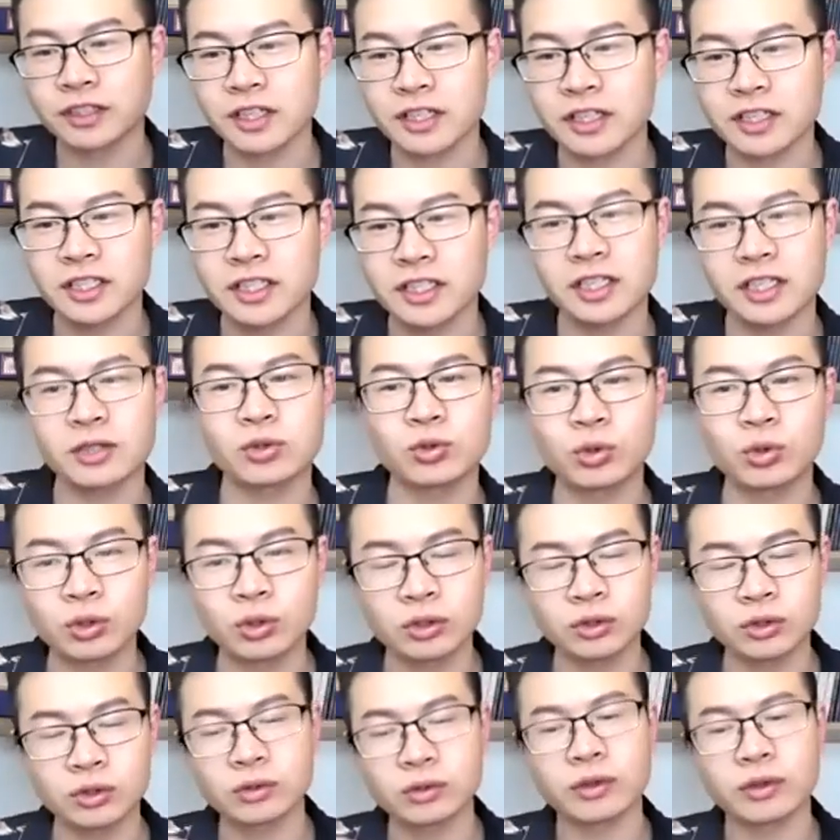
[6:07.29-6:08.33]
写
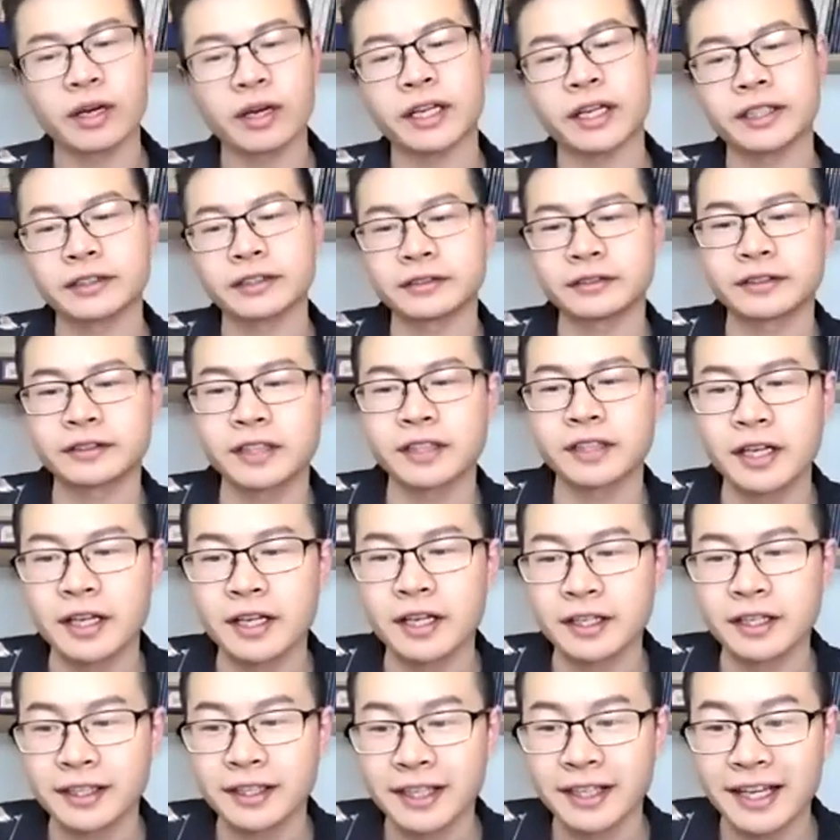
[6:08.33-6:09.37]
作 t r i t
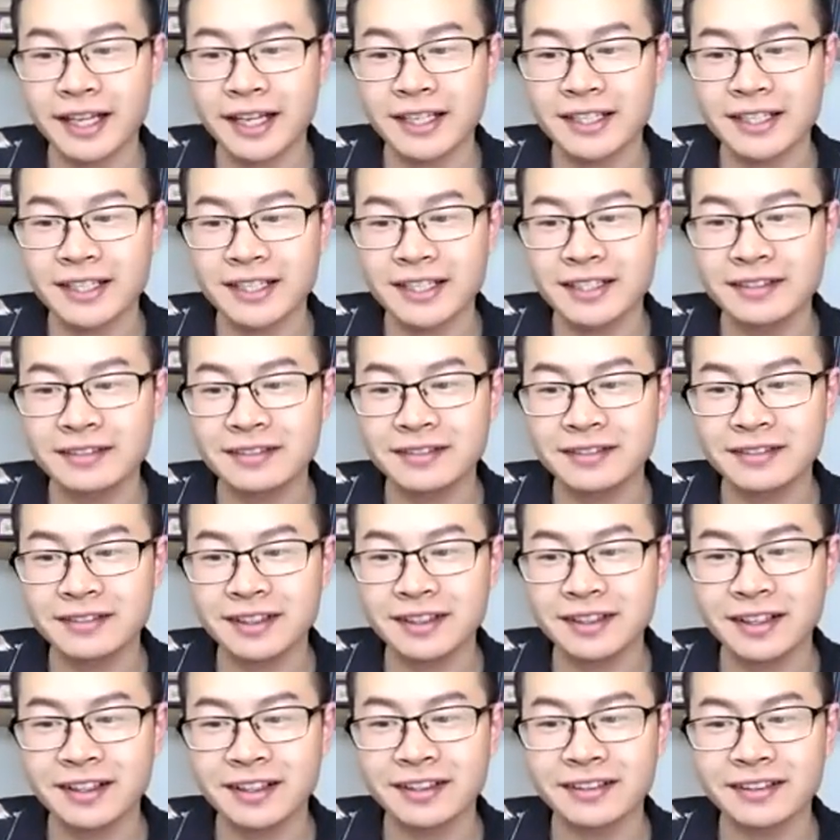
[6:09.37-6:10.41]
点心
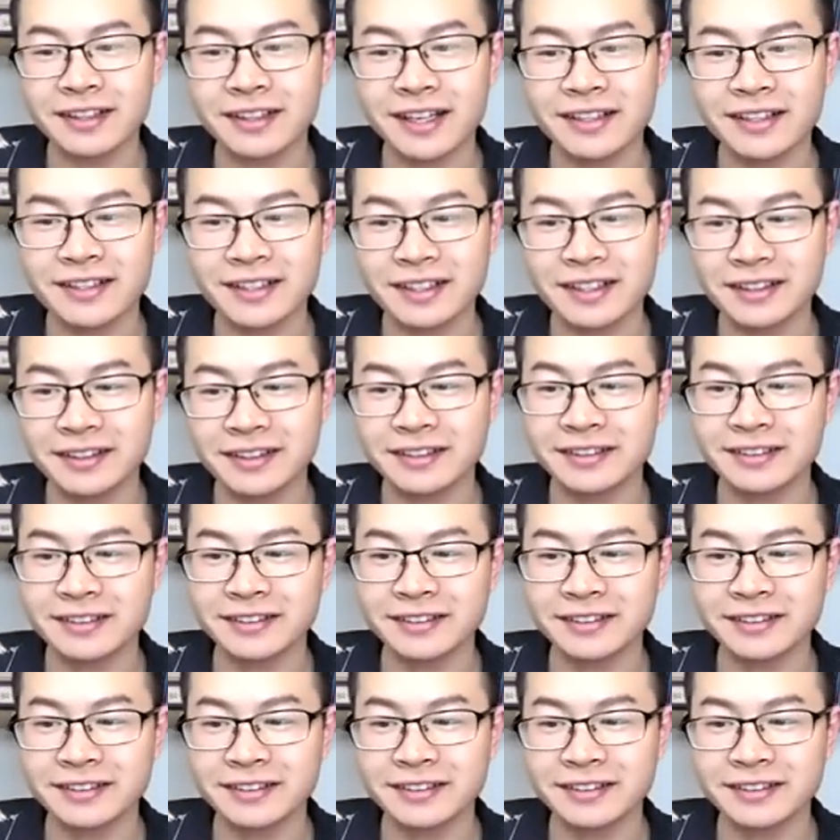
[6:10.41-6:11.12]
嗯 dessert